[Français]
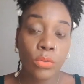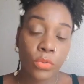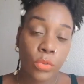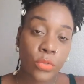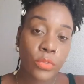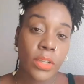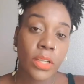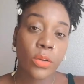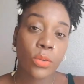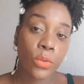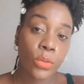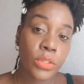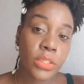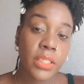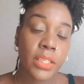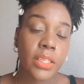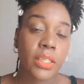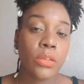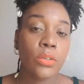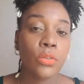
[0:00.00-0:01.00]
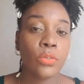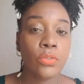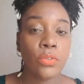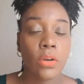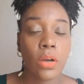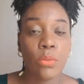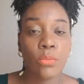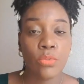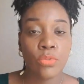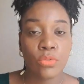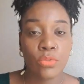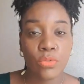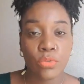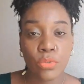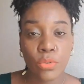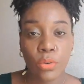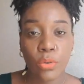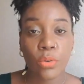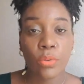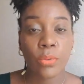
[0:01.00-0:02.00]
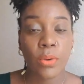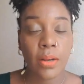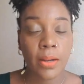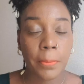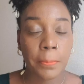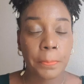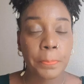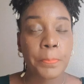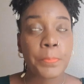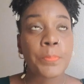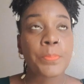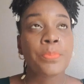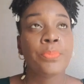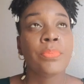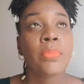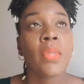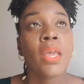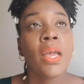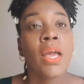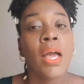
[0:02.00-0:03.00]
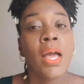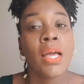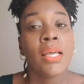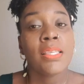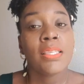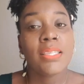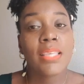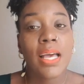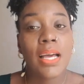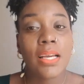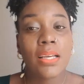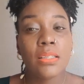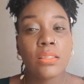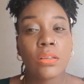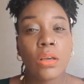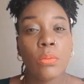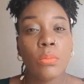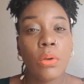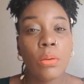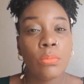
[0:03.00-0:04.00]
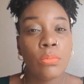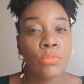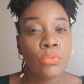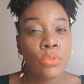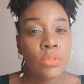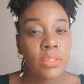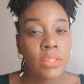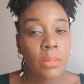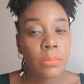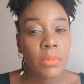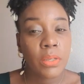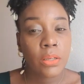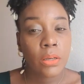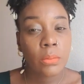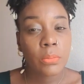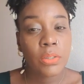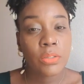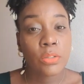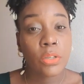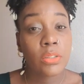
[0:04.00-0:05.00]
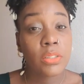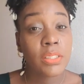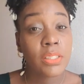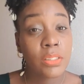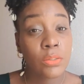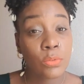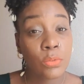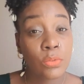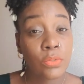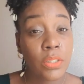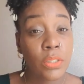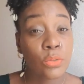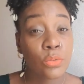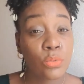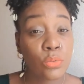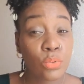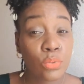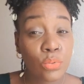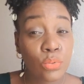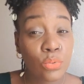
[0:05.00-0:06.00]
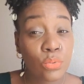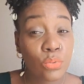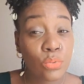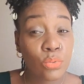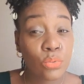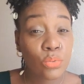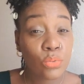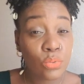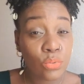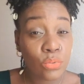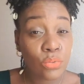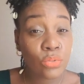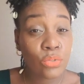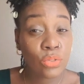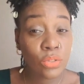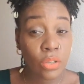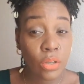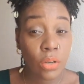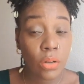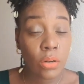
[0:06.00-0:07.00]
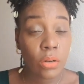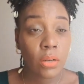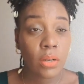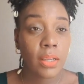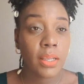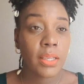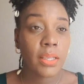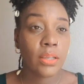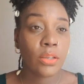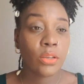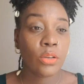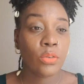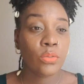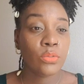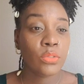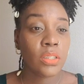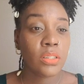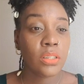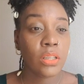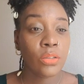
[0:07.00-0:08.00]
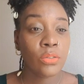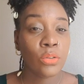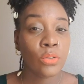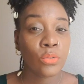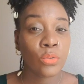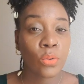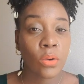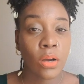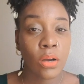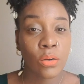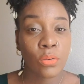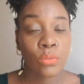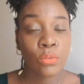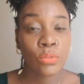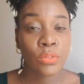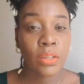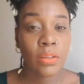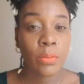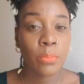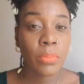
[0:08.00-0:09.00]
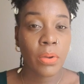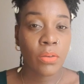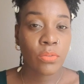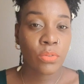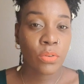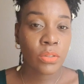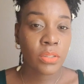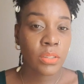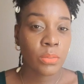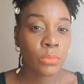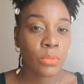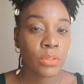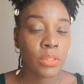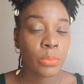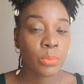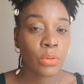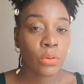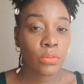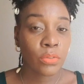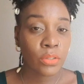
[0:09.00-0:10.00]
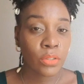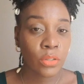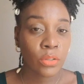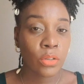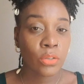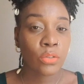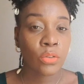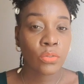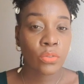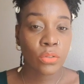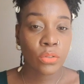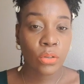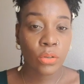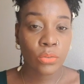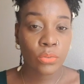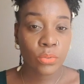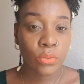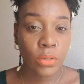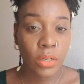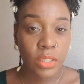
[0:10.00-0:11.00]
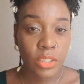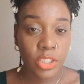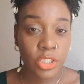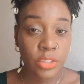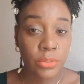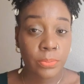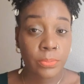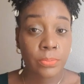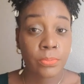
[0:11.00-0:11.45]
Donc, vous allez resserrer au fur et à mesure. Euh, voilà. Ça reste quand même l'une des meilleures méthodes si vous faites tout toute seule et que vous êtes à un endroit où vous n'avez pas forcément des professionnels dans votre entourage.